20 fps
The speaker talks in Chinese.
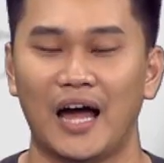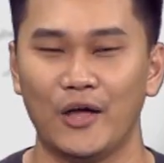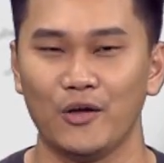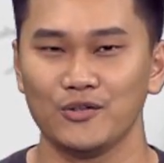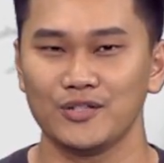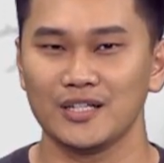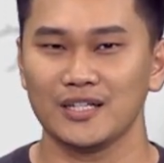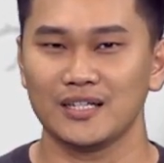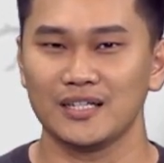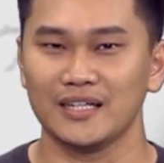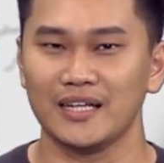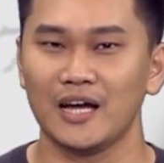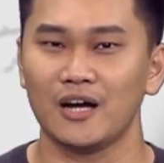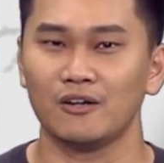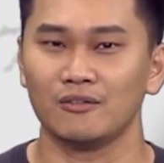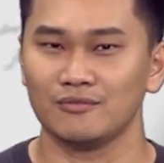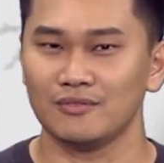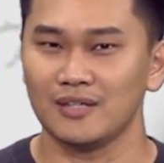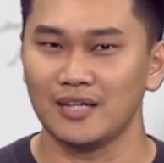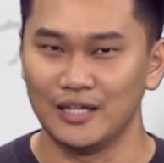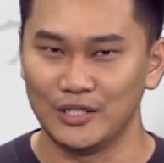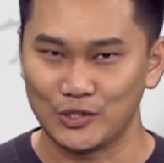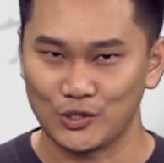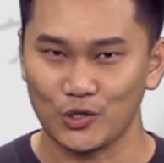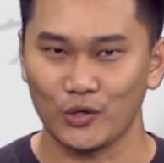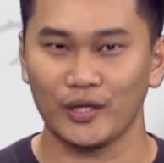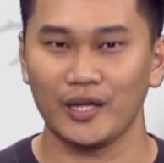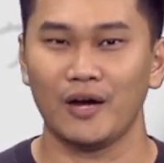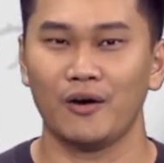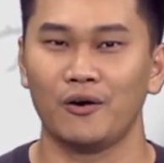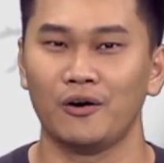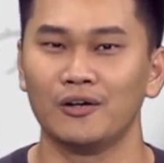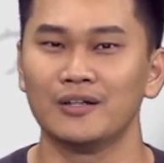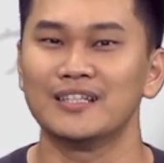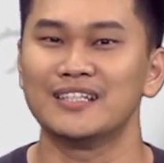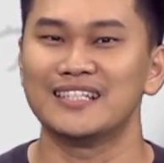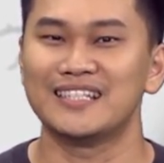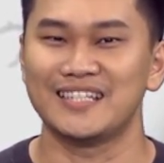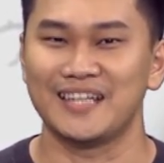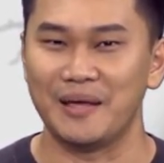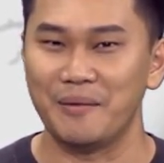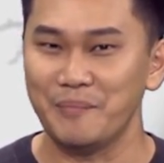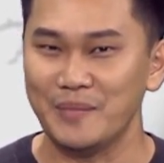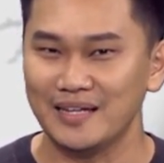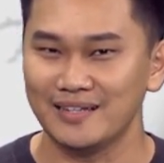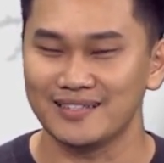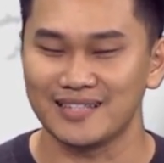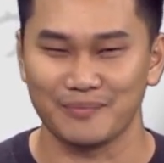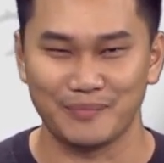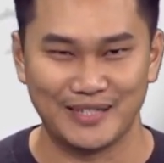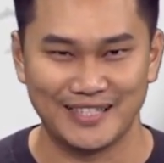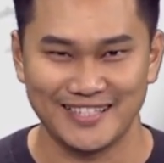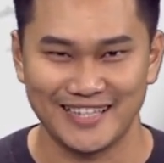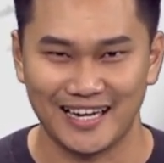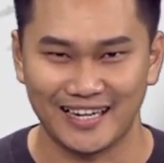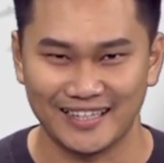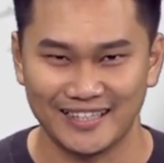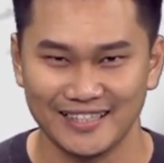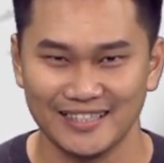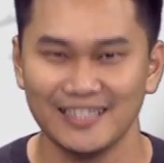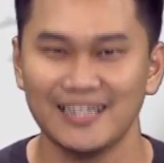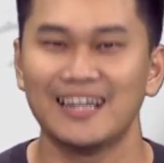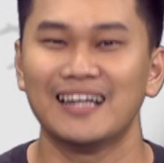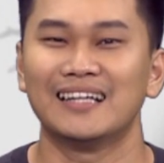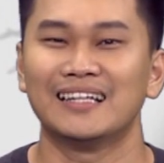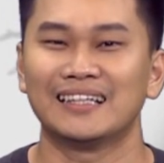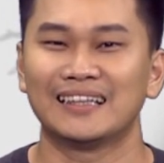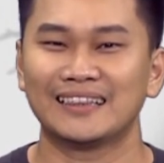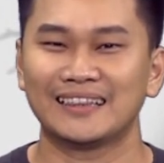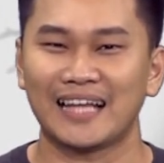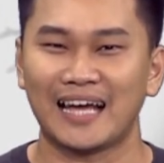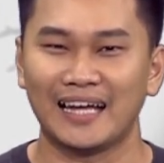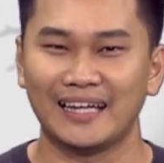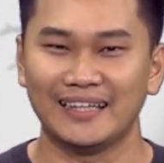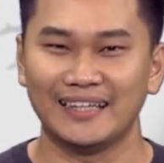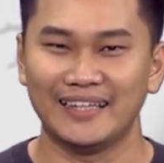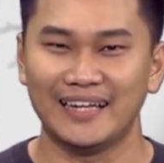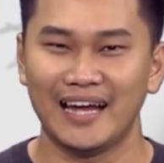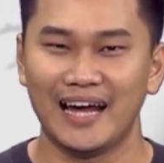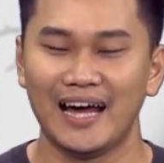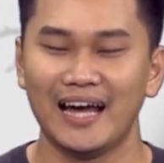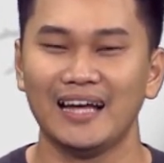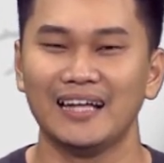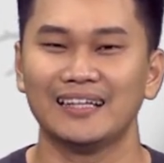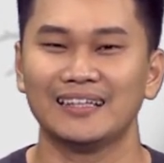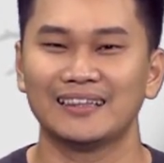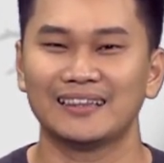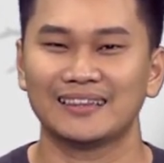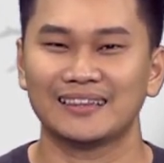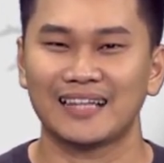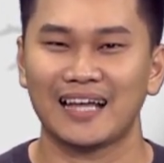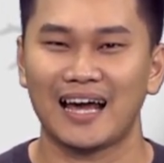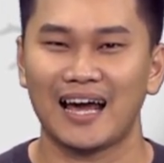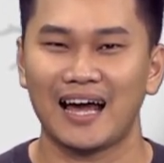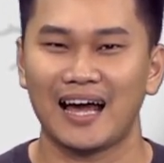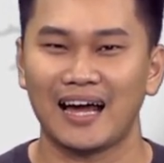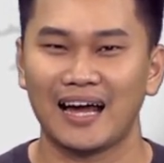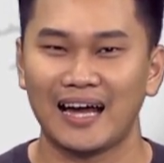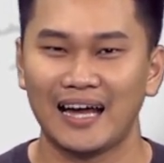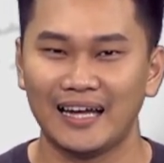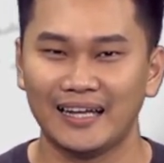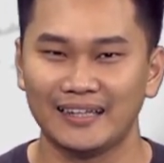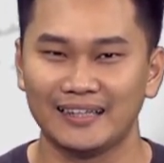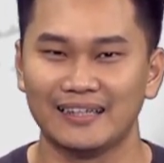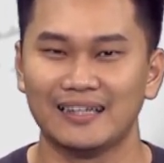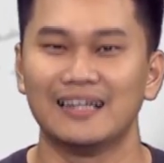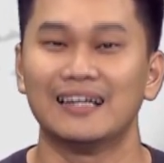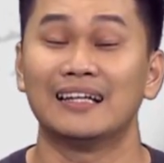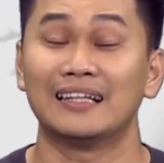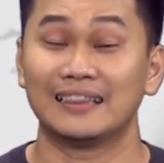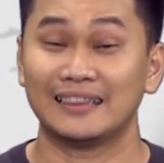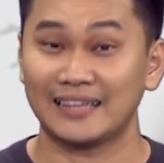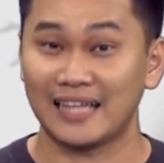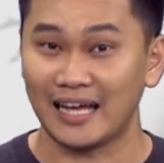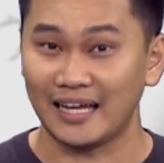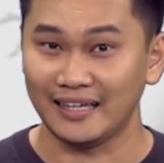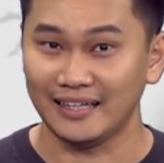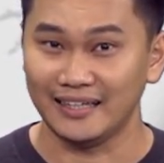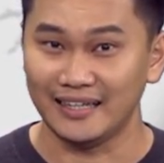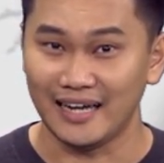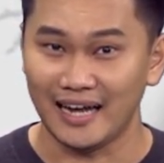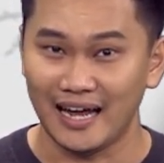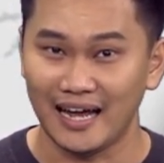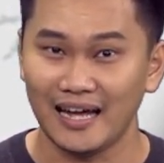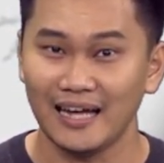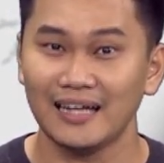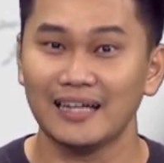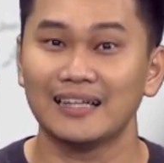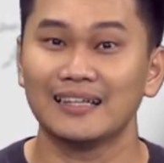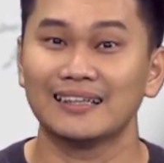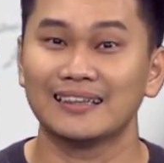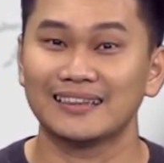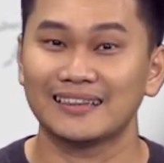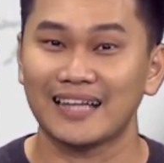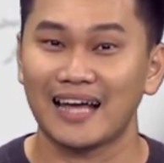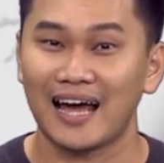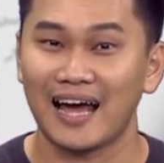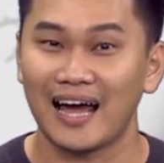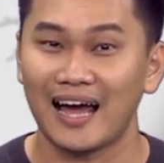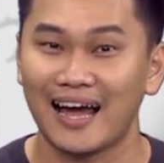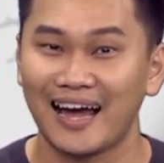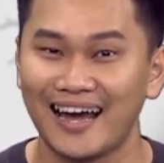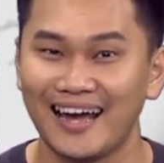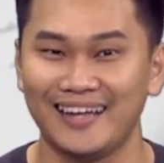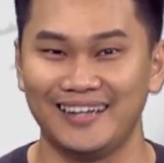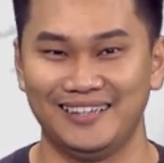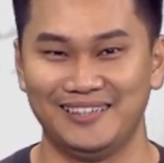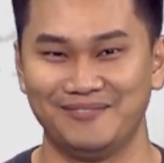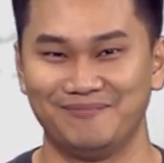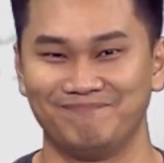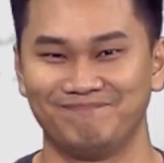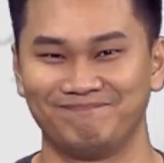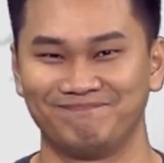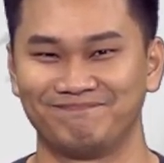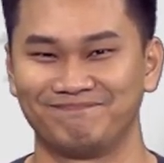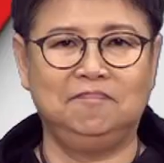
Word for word: 那还有这个要很重要哦，签名怎么讲呢？Tanda tangan, Tanda tangan。